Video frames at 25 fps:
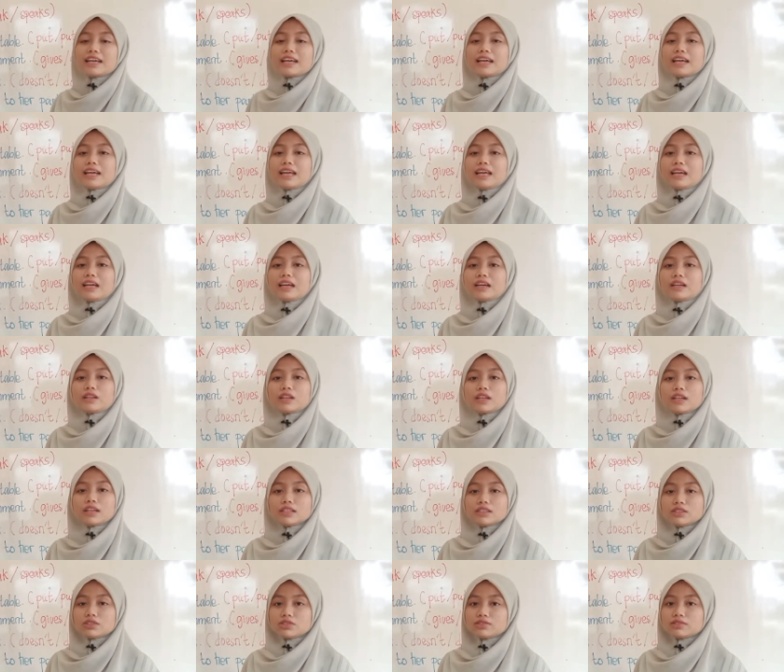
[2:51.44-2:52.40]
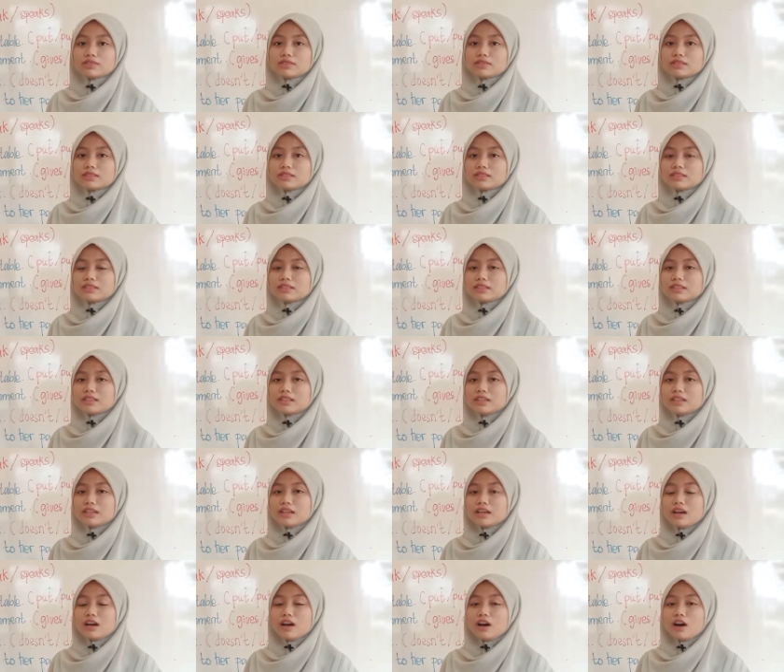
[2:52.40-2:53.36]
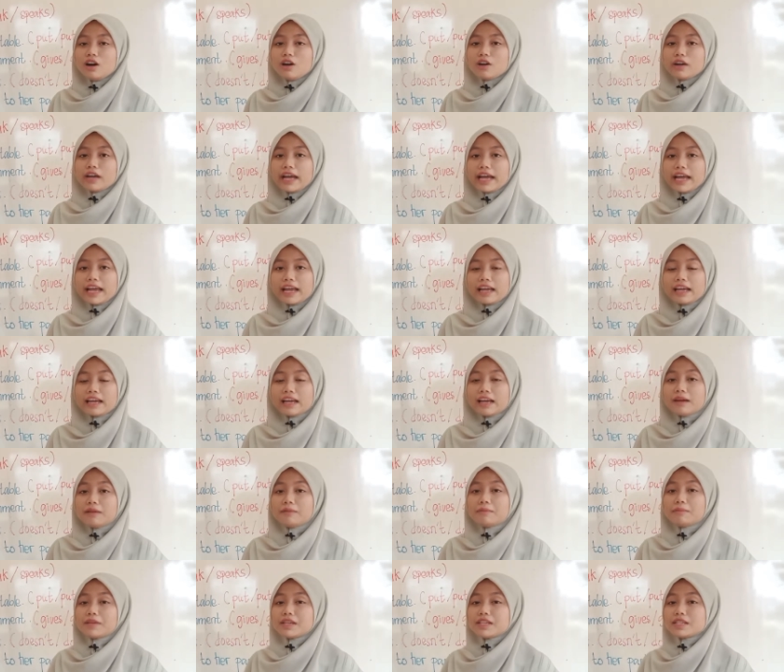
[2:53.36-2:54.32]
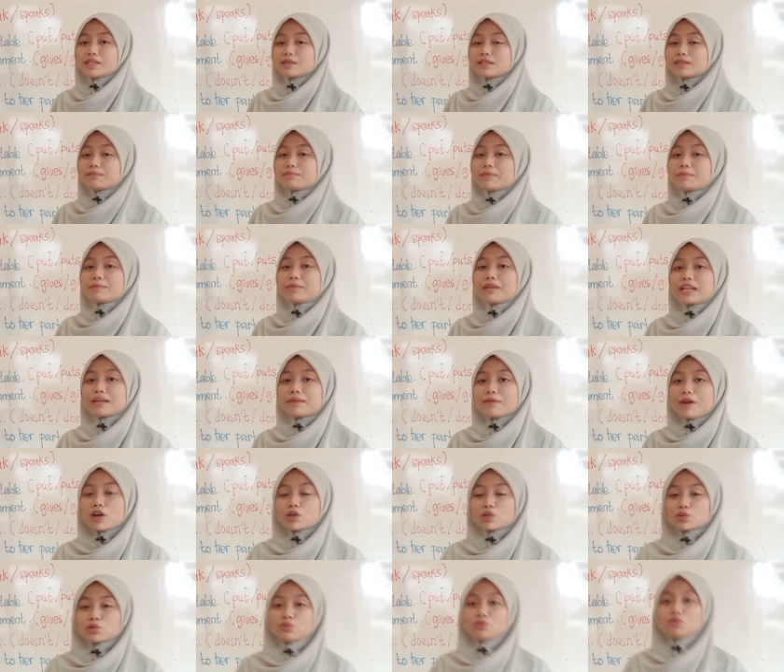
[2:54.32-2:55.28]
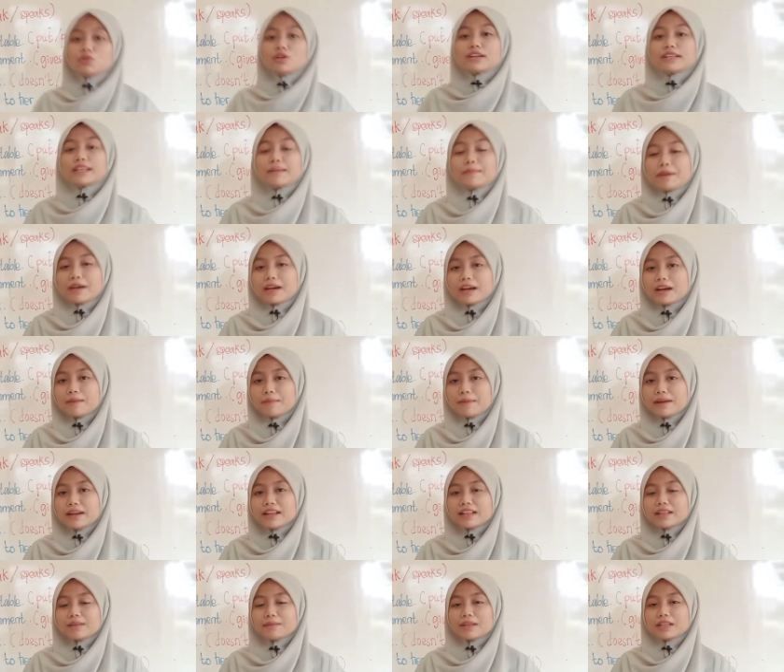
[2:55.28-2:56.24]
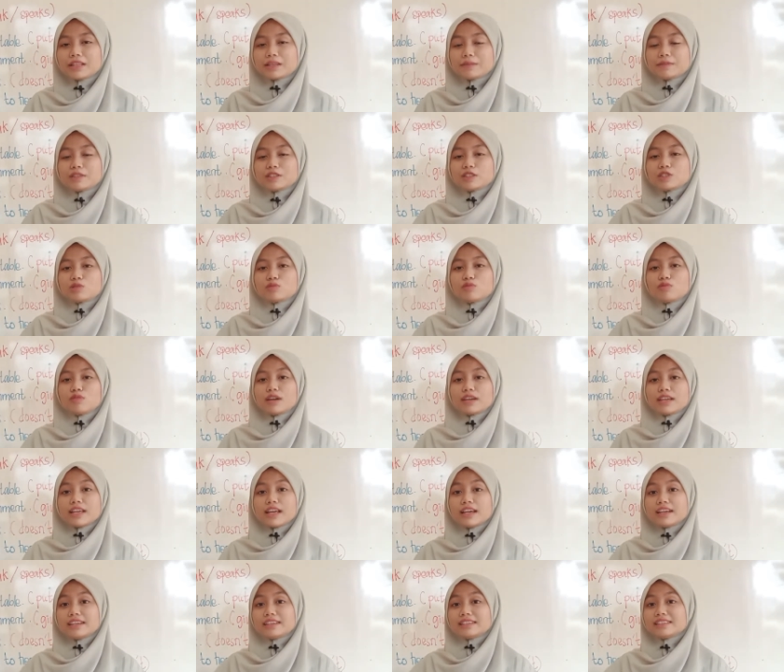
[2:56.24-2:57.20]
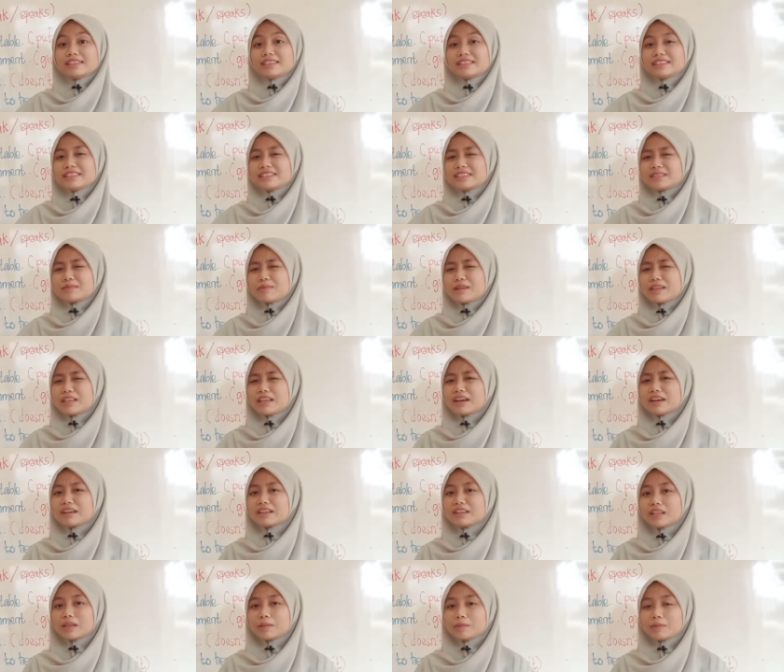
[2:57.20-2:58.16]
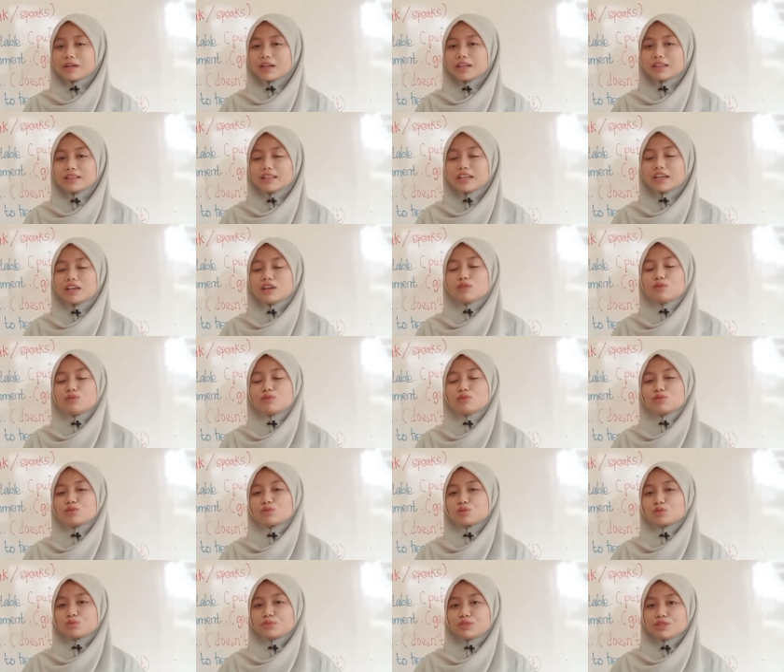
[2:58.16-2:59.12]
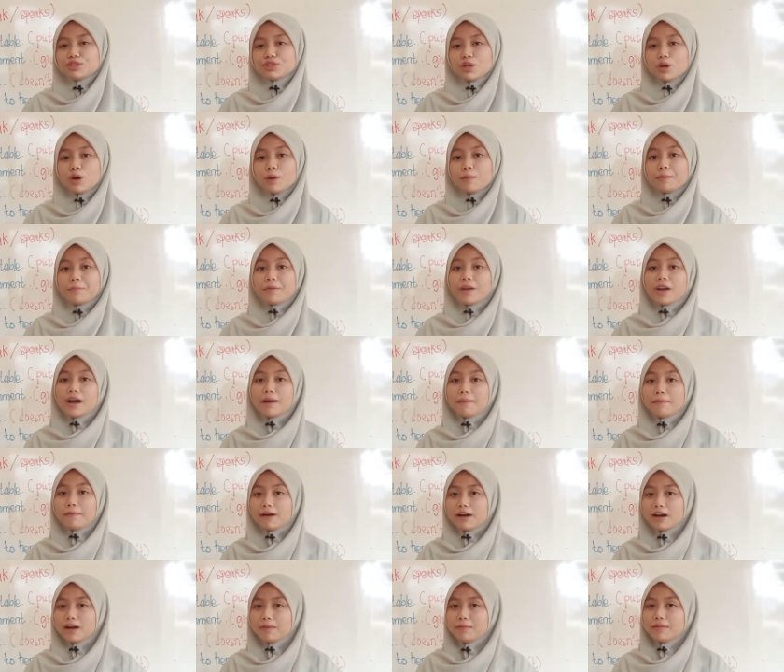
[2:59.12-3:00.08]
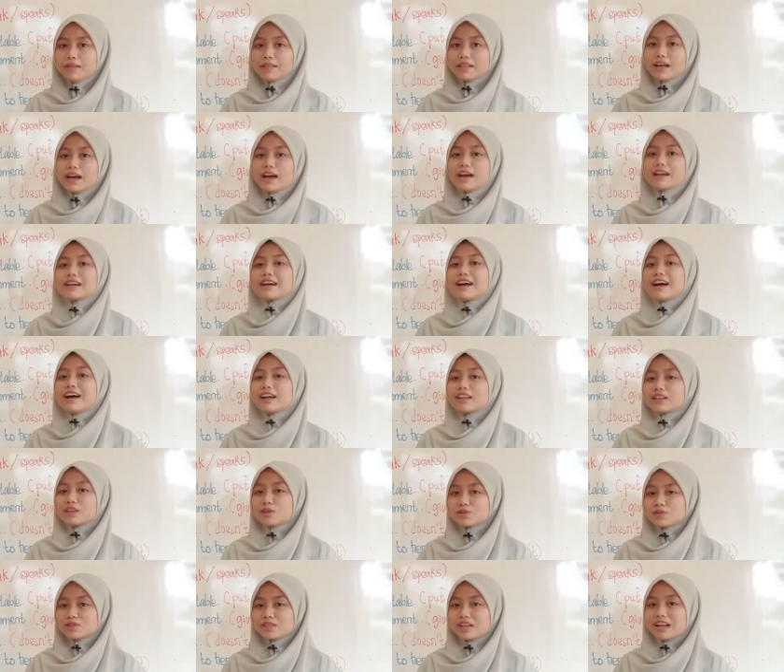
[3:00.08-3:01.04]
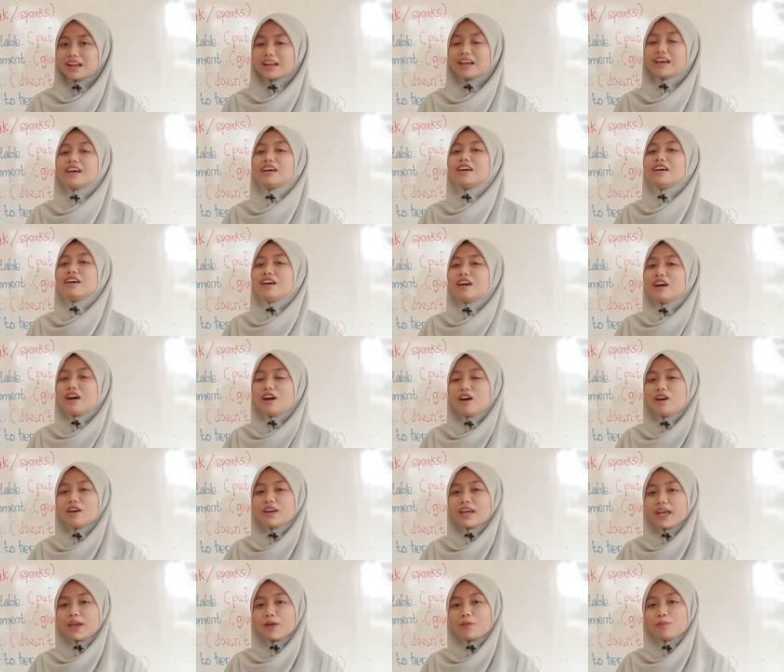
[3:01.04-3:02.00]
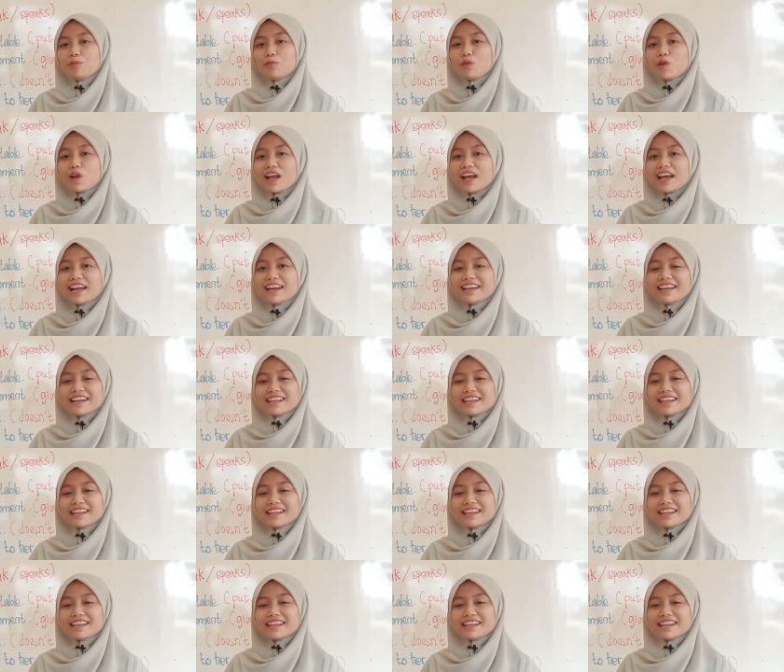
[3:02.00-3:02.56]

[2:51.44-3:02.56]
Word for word: English. Oke, okay, Miss memberi waktu kepada teman-teman semuanya sebanyak 5 detik untuk menjawab apakah benar atau salah. Oke, okay, mulai